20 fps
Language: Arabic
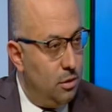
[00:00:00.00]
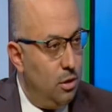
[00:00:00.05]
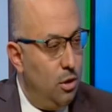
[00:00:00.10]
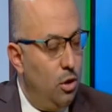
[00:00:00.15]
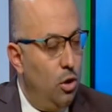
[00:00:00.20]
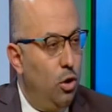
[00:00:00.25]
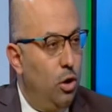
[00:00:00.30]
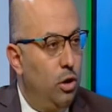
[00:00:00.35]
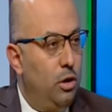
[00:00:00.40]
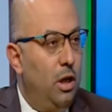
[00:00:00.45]

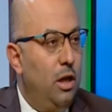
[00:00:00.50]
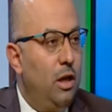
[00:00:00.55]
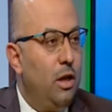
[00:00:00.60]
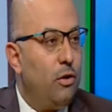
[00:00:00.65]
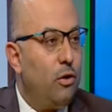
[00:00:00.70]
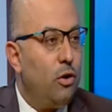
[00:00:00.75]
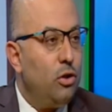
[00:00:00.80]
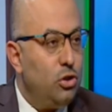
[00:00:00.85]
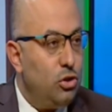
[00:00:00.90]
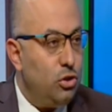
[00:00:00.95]
ان احنا
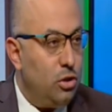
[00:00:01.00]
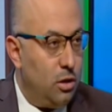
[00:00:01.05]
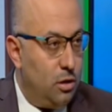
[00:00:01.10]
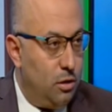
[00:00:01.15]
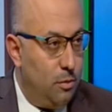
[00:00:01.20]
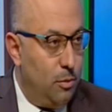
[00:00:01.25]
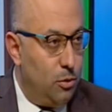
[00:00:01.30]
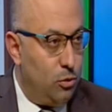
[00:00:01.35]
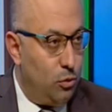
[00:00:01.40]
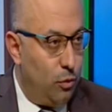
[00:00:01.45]

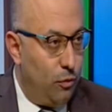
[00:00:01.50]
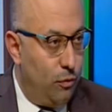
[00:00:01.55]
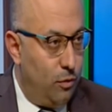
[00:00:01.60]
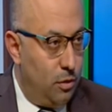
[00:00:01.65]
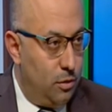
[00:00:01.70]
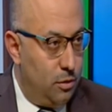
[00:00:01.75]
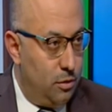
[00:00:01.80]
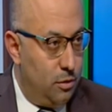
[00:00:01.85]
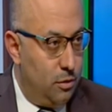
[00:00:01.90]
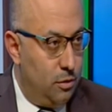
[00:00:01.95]
نرشد
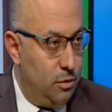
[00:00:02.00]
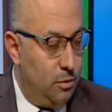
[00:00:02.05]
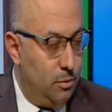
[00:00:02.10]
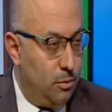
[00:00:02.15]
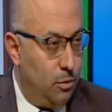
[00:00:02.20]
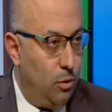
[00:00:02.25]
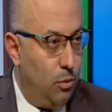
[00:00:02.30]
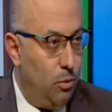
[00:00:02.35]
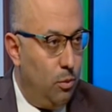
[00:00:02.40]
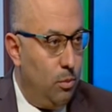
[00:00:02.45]
مصروفات
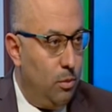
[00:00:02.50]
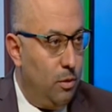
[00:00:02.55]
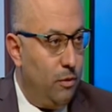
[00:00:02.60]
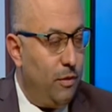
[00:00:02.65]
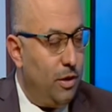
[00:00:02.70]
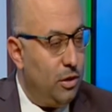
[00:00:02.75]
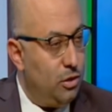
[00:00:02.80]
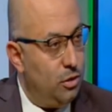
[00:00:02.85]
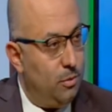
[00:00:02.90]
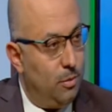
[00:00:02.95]
ما هو ما
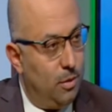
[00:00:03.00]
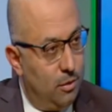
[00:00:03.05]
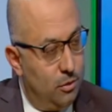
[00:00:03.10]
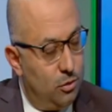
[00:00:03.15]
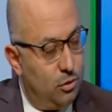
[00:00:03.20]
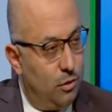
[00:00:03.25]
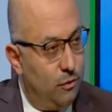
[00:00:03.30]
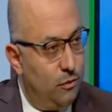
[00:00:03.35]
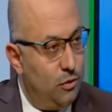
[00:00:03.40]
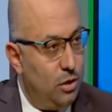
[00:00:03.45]
ينفعش ما
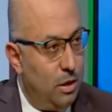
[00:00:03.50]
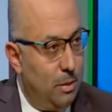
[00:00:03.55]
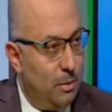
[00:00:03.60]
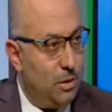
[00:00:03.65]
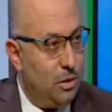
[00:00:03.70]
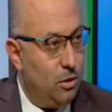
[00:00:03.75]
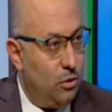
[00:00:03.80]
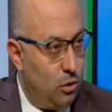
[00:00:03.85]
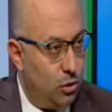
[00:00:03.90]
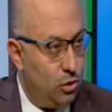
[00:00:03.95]
نصرفش يعني
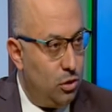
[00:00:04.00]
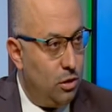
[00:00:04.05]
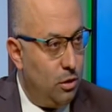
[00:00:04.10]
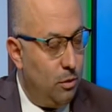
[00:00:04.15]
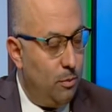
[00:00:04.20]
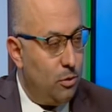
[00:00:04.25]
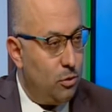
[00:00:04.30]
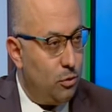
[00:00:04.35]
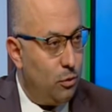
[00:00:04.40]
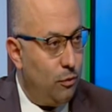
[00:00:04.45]
بس نرشد
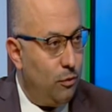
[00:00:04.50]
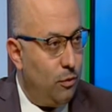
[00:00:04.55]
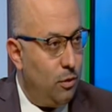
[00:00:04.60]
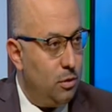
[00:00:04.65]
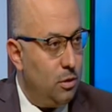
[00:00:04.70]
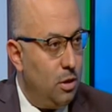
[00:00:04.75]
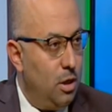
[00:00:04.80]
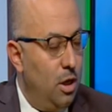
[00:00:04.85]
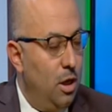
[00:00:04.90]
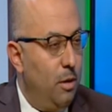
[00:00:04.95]

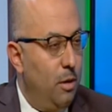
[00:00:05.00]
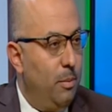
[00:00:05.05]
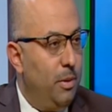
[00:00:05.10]
المصروفات م.